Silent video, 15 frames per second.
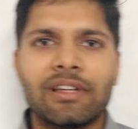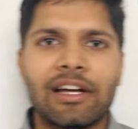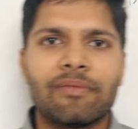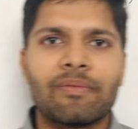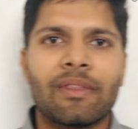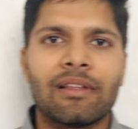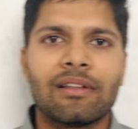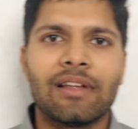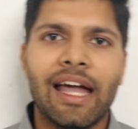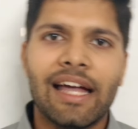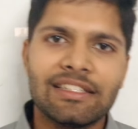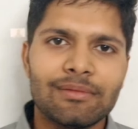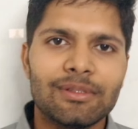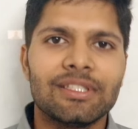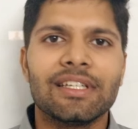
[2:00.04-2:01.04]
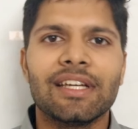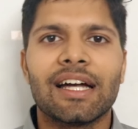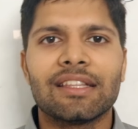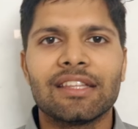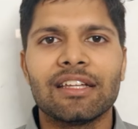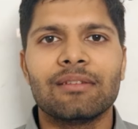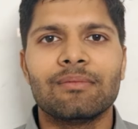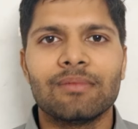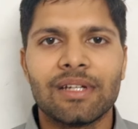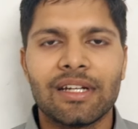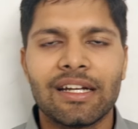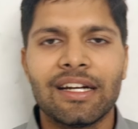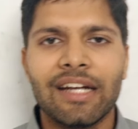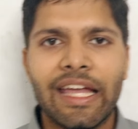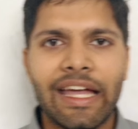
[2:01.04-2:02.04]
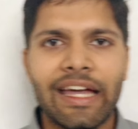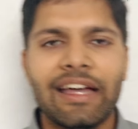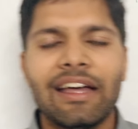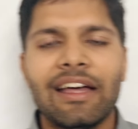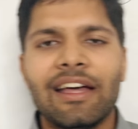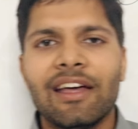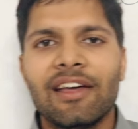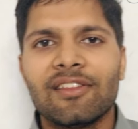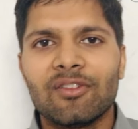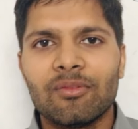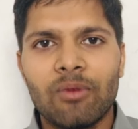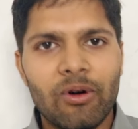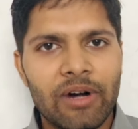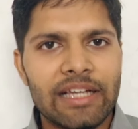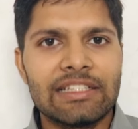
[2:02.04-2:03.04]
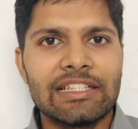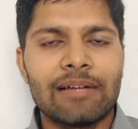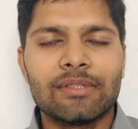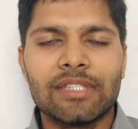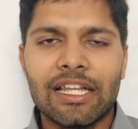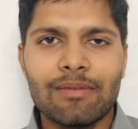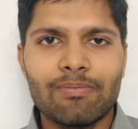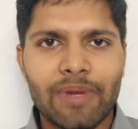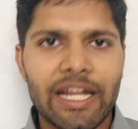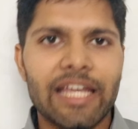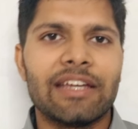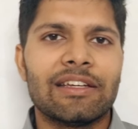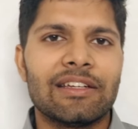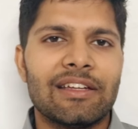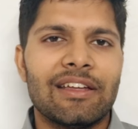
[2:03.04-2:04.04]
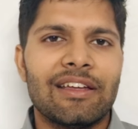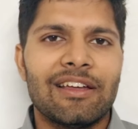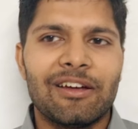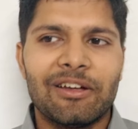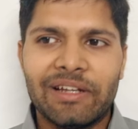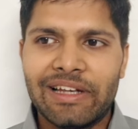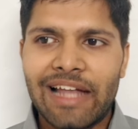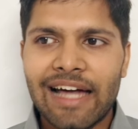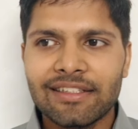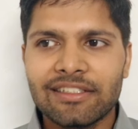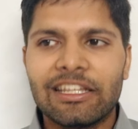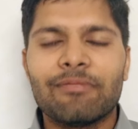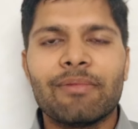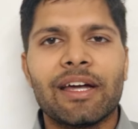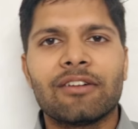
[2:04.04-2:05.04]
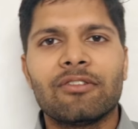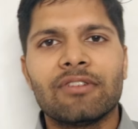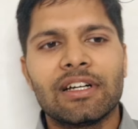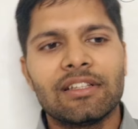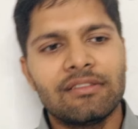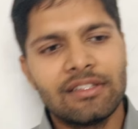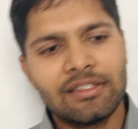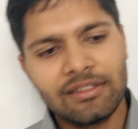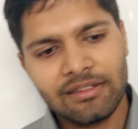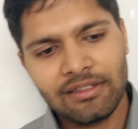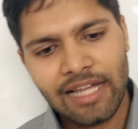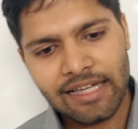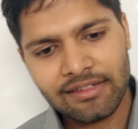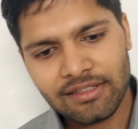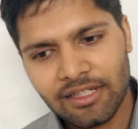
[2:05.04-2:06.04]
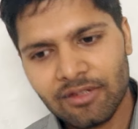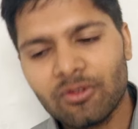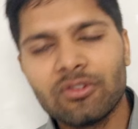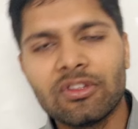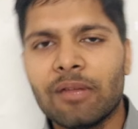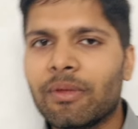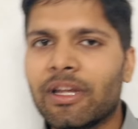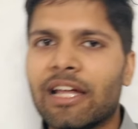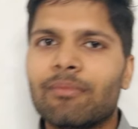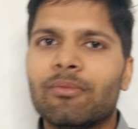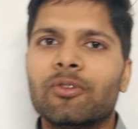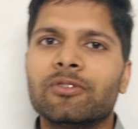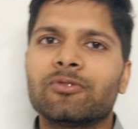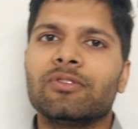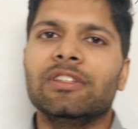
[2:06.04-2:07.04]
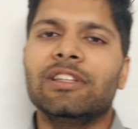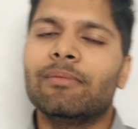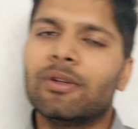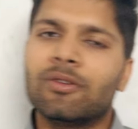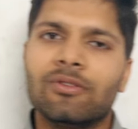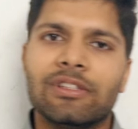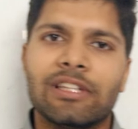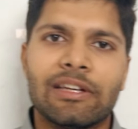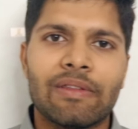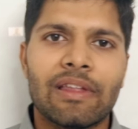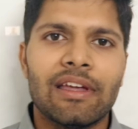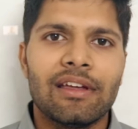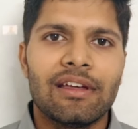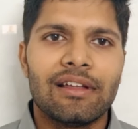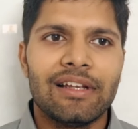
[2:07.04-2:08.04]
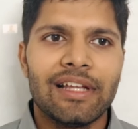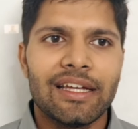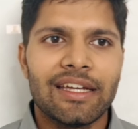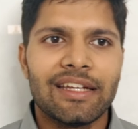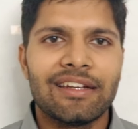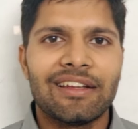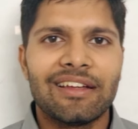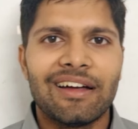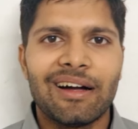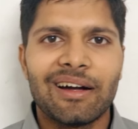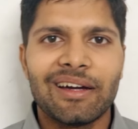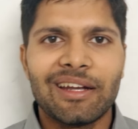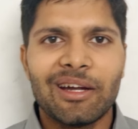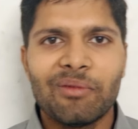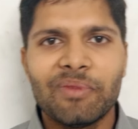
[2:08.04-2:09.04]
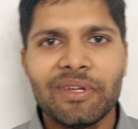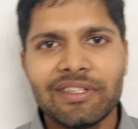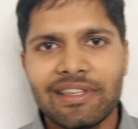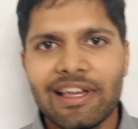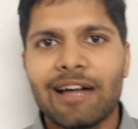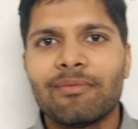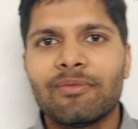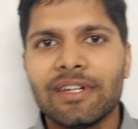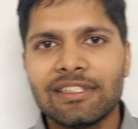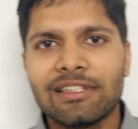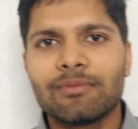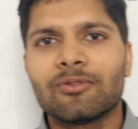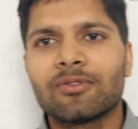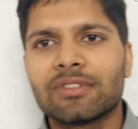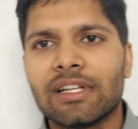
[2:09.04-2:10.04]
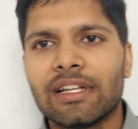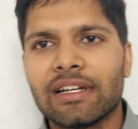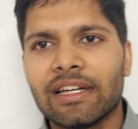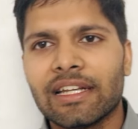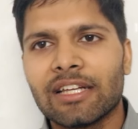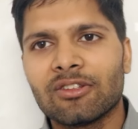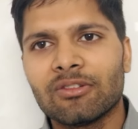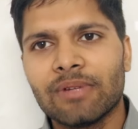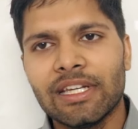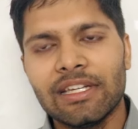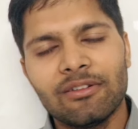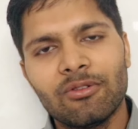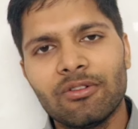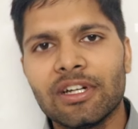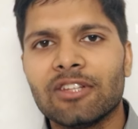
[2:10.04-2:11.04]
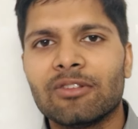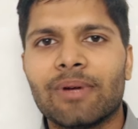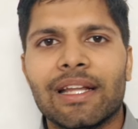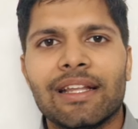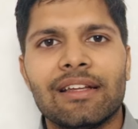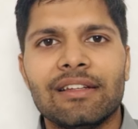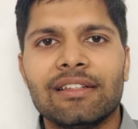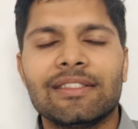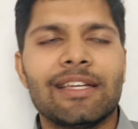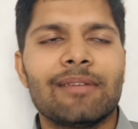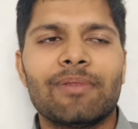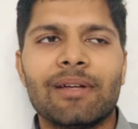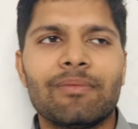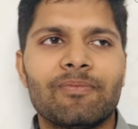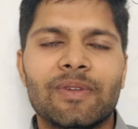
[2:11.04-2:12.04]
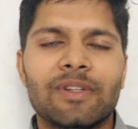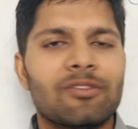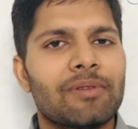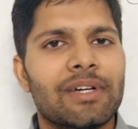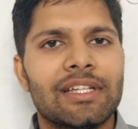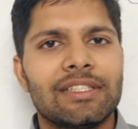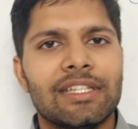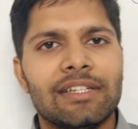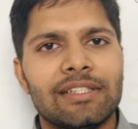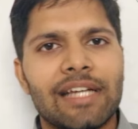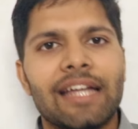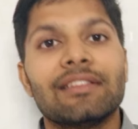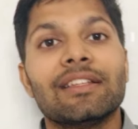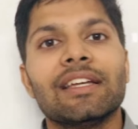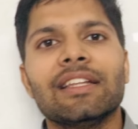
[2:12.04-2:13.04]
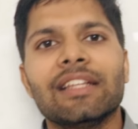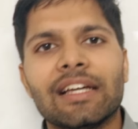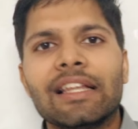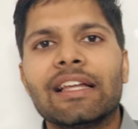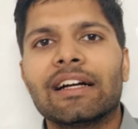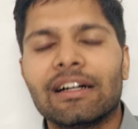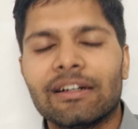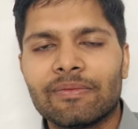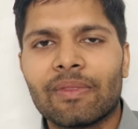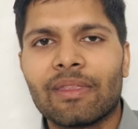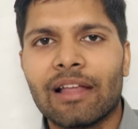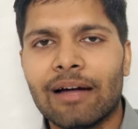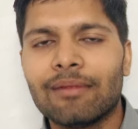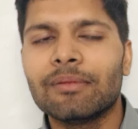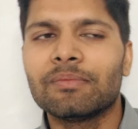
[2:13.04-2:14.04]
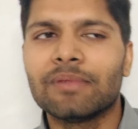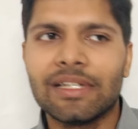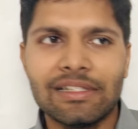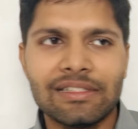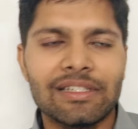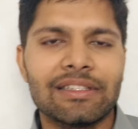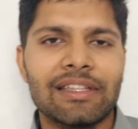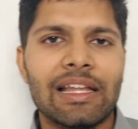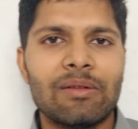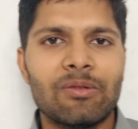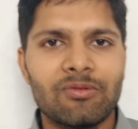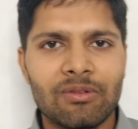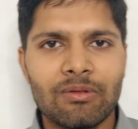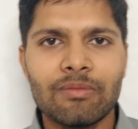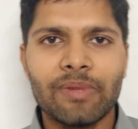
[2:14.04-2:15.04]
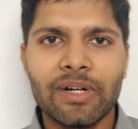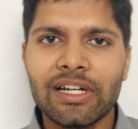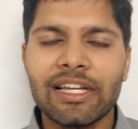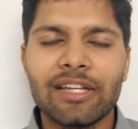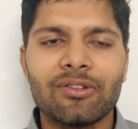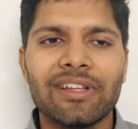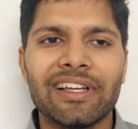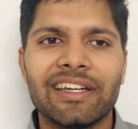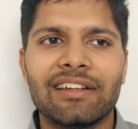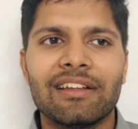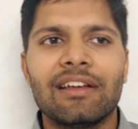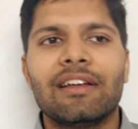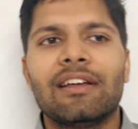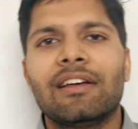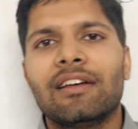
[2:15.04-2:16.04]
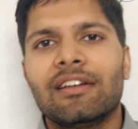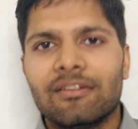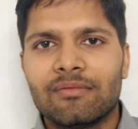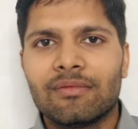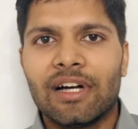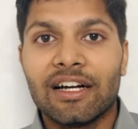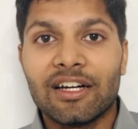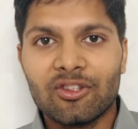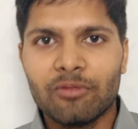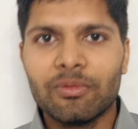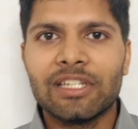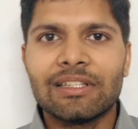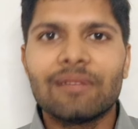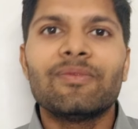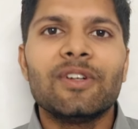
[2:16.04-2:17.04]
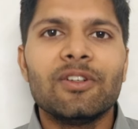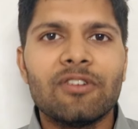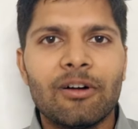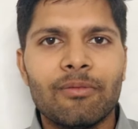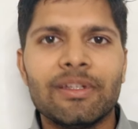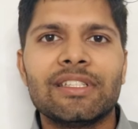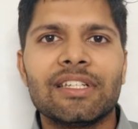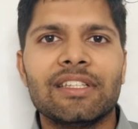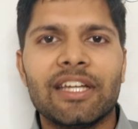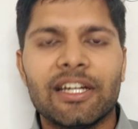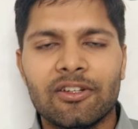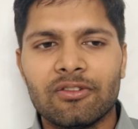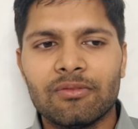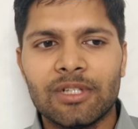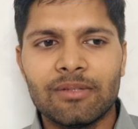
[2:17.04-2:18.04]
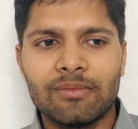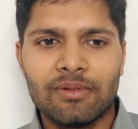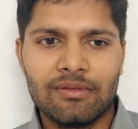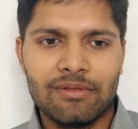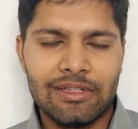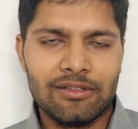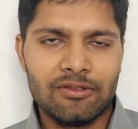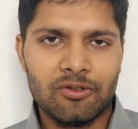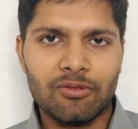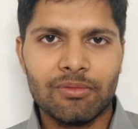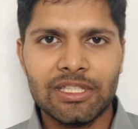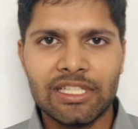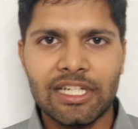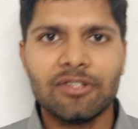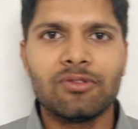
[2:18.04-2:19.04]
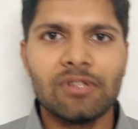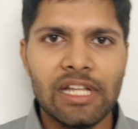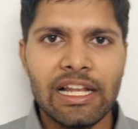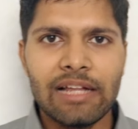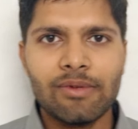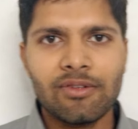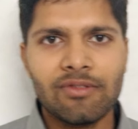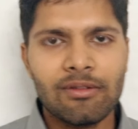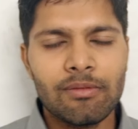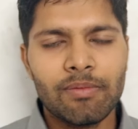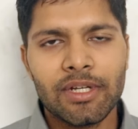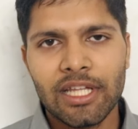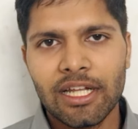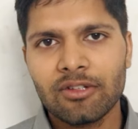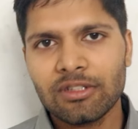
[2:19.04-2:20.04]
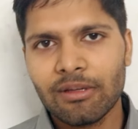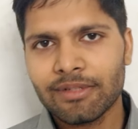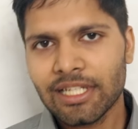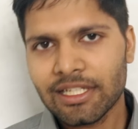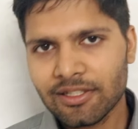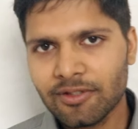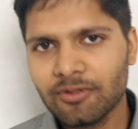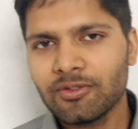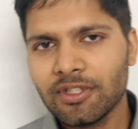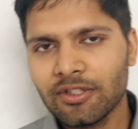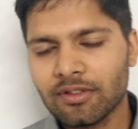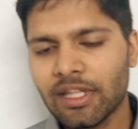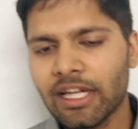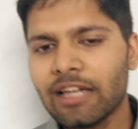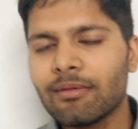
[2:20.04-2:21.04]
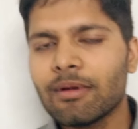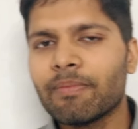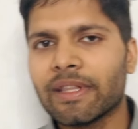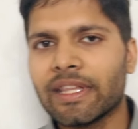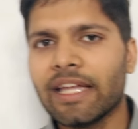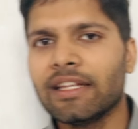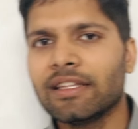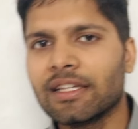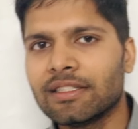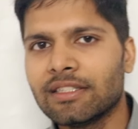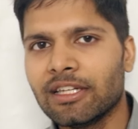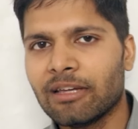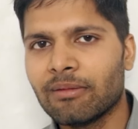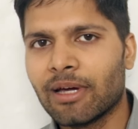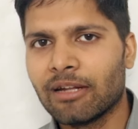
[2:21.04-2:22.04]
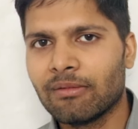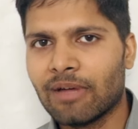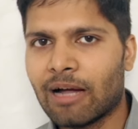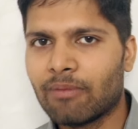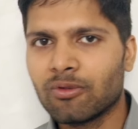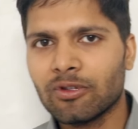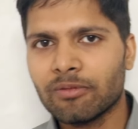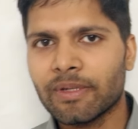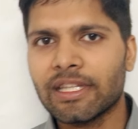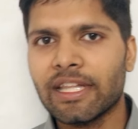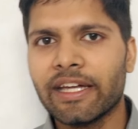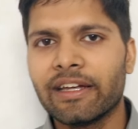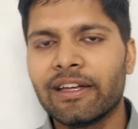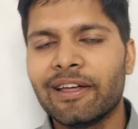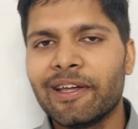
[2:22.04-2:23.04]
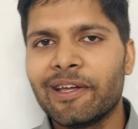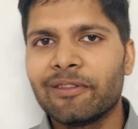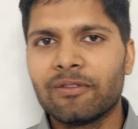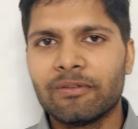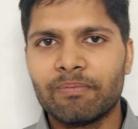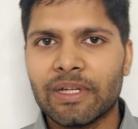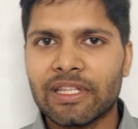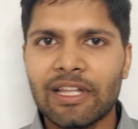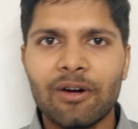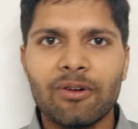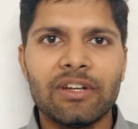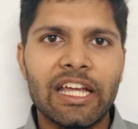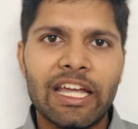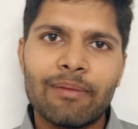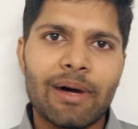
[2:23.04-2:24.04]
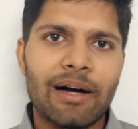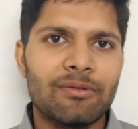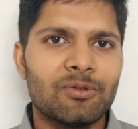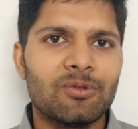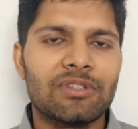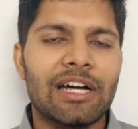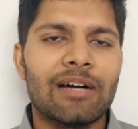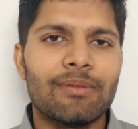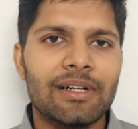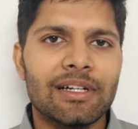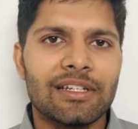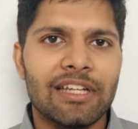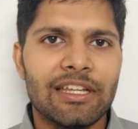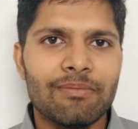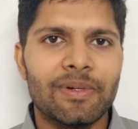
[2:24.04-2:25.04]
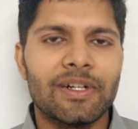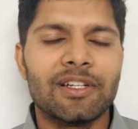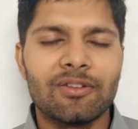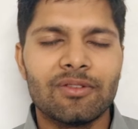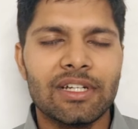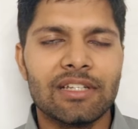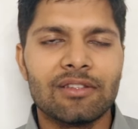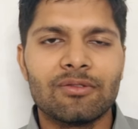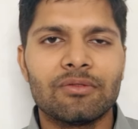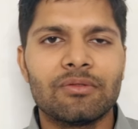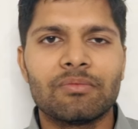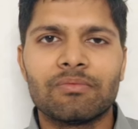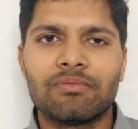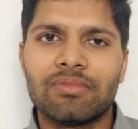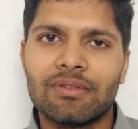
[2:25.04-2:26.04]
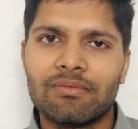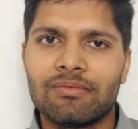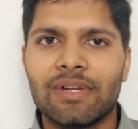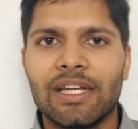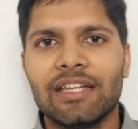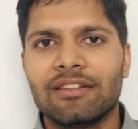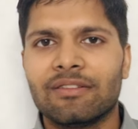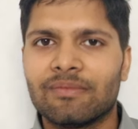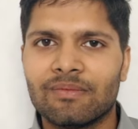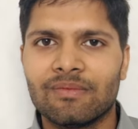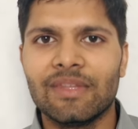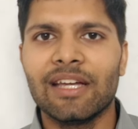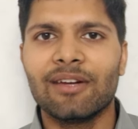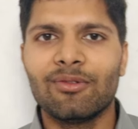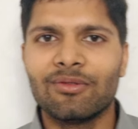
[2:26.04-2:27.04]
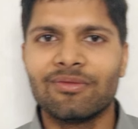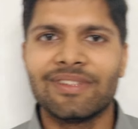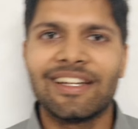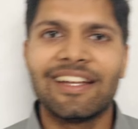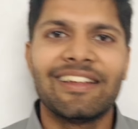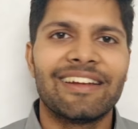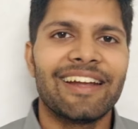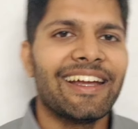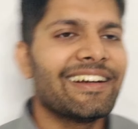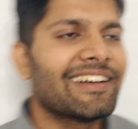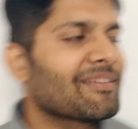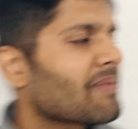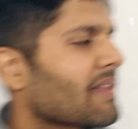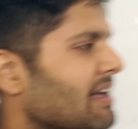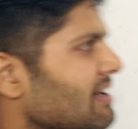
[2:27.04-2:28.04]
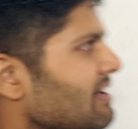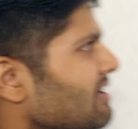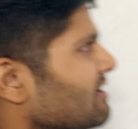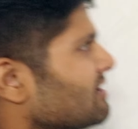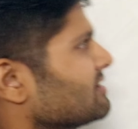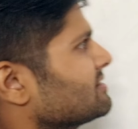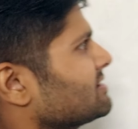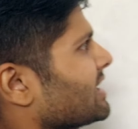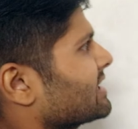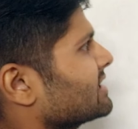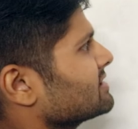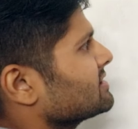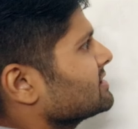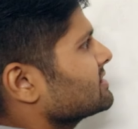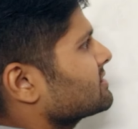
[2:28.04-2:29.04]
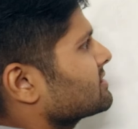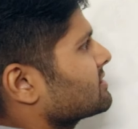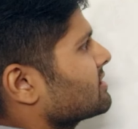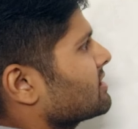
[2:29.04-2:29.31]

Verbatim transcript: गया ऐसे बच्चे के आते हैं नंबर ठीक है तो बोर्ड एग्जाम्स के लिए पढ़े लास्ट के मैं कहूंगा लास्ट के दो तीन महीने आप बोर्ड्स को ही दे बिल्कुल दें लेकिन अगर अभी से आप वही सब सोचने लग गए ना तो भाई हो गई तुम्हारी अगली जय प्रेप फिर तुम्हारा जय शायद नहीं निकलेगा हाँ तो निकल सकता है इलेवन ट्वेल्थ में पढ़ लिया तो लेकिन अगर तुम ये सब वीडियो अभी से देख रहे हो मतलब जो बच्चा यूजली इलेवन ट्वेल्थ में पढ़ता है ना उसके पास एक्सक्यूज ये होता है कि हमें पता ही नहीं था जेई के बारे में आपको तो पता है तो पता होने के बावजूद आप अगर नहीं पढ़ रहे हो ना तो भाई देख लो फिर राइट सेकेंड चीज